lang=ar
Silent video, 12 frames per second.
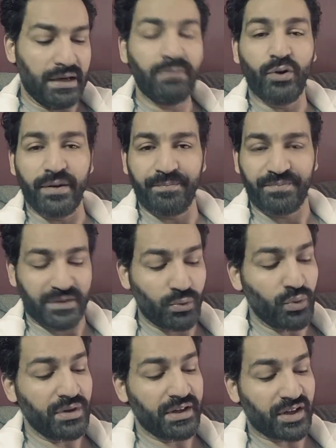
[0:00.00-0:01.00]
المهم
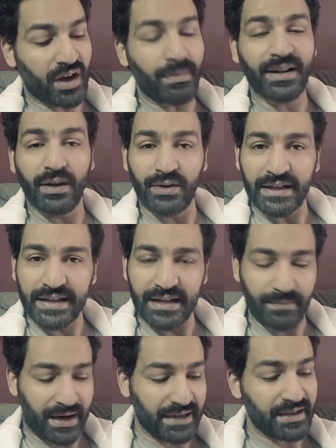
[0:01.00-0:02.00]
نقول الخبر الاولاني اللي
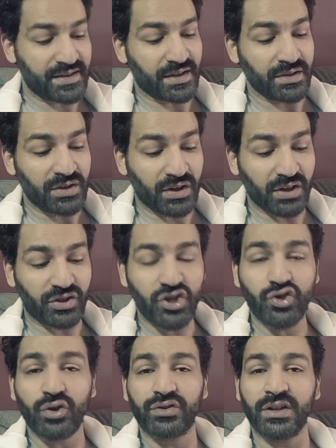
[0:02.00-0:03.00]
معانا سيارات
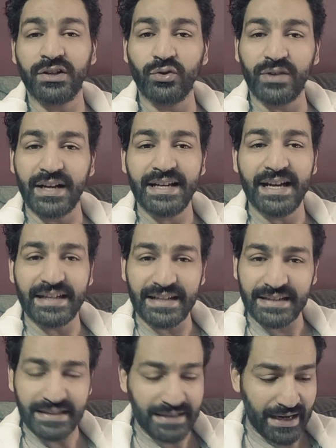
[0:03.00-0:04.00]
الشرطه اليونانيه
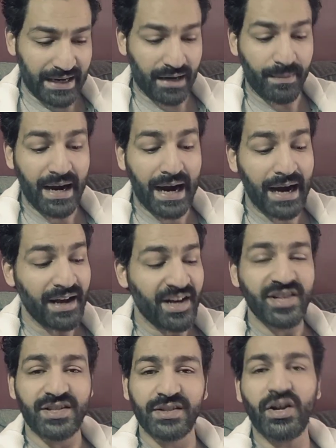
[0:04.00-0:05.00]
الجديده يا جماعه
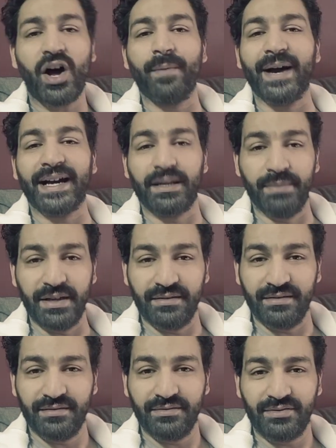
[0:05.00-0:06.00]
صناعه
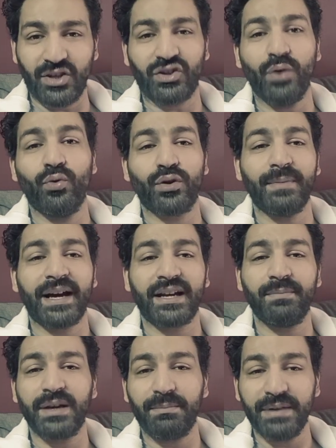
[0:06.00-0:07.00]
مغربيه تطور
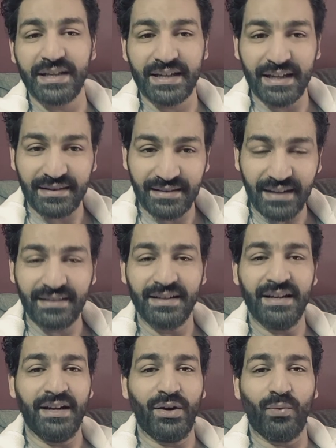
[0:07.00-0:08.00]
مغربي كبير جدا
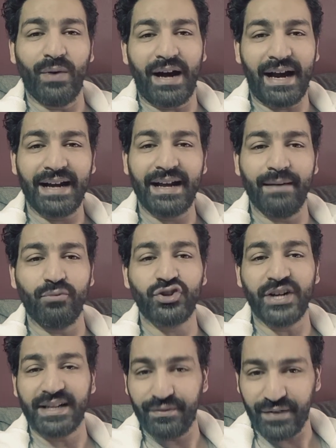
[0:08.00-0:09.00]
وحاجه
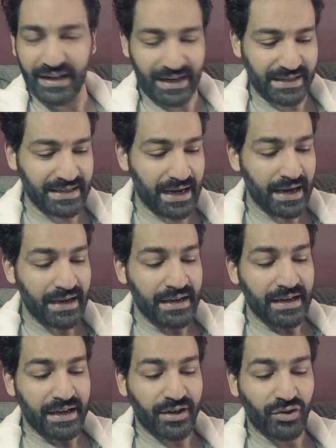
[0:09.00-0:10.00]
مشرفه الحقيقه
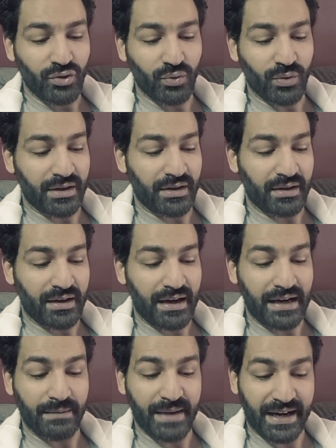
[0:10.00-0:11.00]
انه
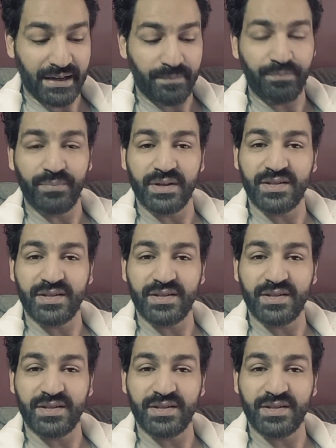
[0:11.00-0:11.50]
آه، المغرب